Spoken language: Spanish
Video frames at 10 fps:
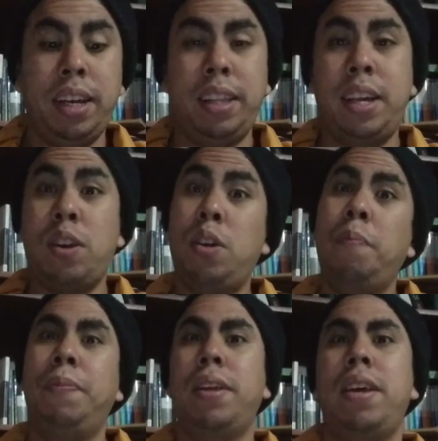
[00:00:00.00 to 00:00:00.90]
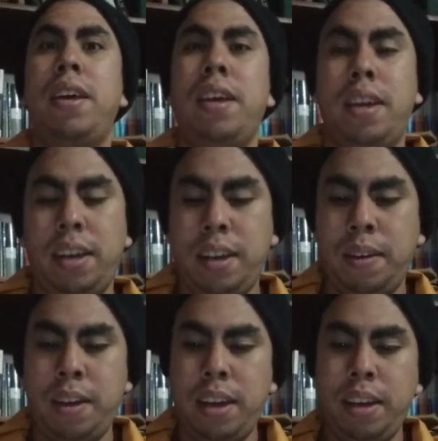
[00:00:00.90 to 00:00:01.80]
que es de terror.
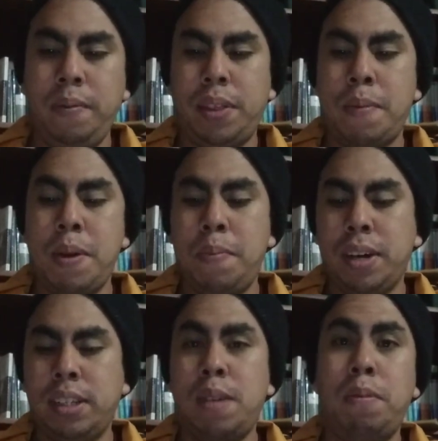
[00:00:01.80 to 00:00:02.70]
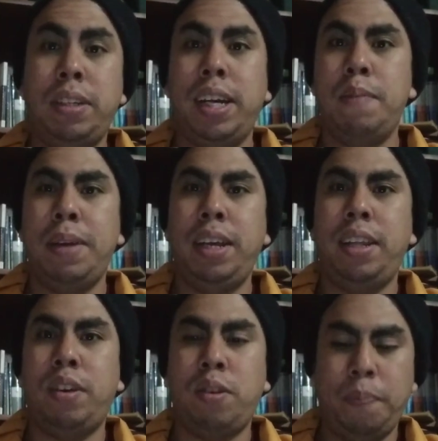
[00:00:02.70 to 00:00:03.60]
Eh, también porque estamos en el mes de
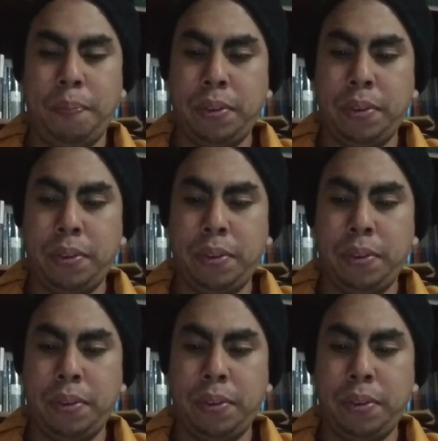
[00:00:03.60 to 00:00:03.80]
terror.